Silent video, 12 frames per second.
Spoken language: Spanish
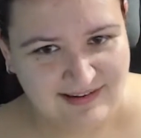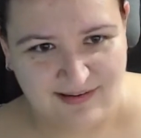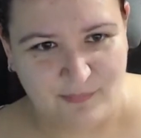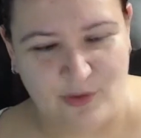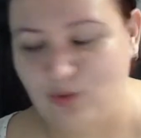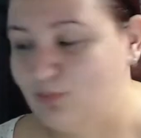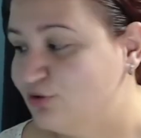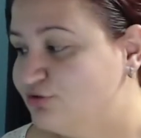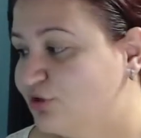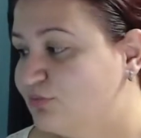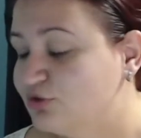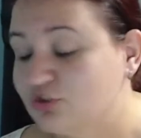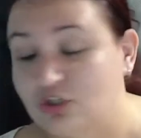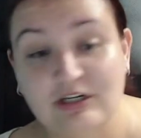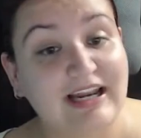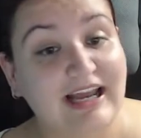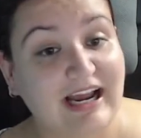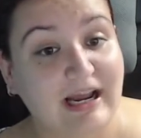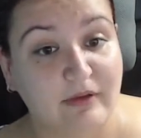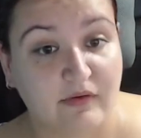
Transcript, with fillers: Pero un montón, un montón. Le han cambiado el